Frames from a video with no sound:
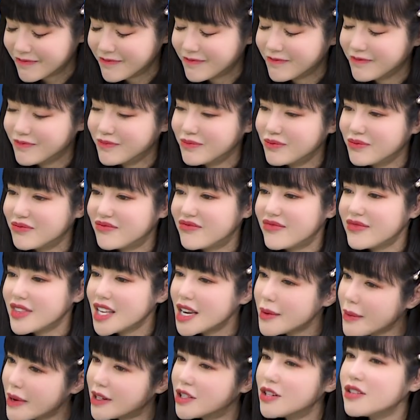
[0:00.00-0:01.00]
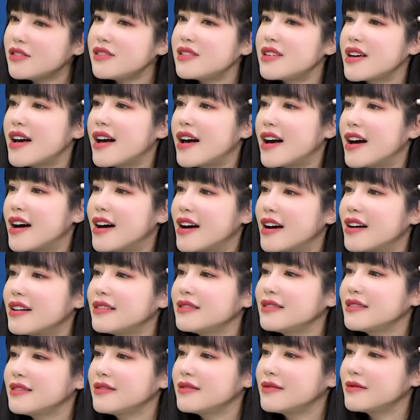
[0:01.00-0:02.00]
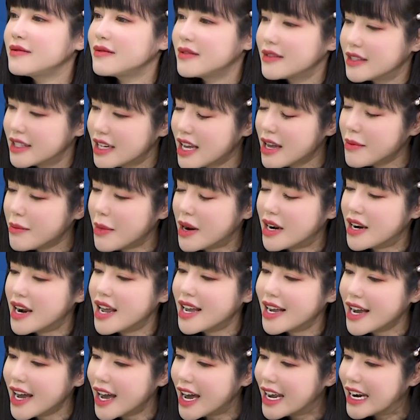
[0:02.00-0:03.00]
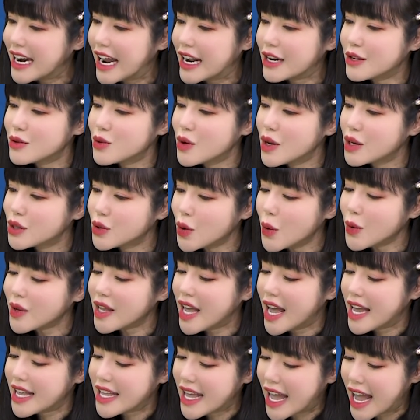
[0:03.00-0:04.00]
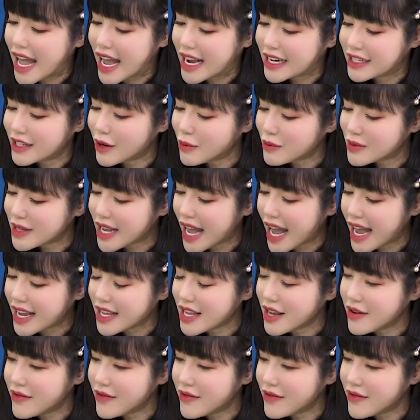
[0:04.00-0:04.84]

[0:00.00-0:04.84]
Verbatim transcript: Uhm, nhưng mà trước giờ um, khi mình đi cái hình ảnh xuyên suốt nhẹ nhàng trong sáng